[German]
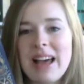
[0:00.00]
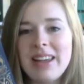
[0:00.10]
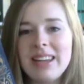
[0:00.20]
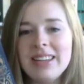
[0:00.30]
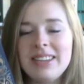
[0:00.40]

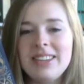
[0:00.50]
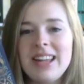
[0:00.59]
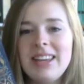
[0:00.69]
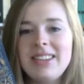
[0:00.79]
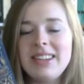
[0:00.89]
allerdings
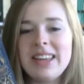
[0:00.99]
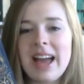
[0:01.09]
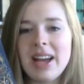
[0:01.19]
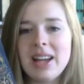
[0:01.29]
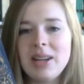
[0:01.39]
60
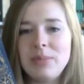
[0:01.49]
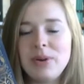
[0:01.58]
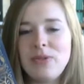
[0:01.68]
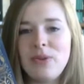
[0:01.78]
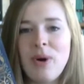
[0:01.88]
Jahre
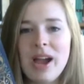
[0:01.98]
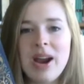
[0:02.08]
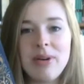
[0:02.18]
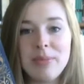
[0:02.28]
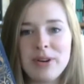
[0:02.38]
bevor
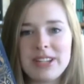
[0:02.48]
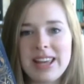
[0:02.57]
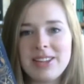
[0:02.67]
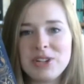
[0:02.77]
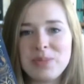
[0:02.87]
Harry
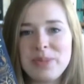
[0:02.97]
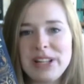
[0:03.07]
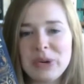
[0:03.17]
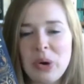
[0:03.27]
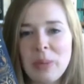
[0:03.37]
Potter ins
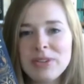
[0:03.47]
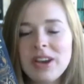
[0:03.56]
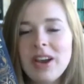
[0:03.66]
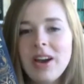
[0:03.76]
Spiel kommt.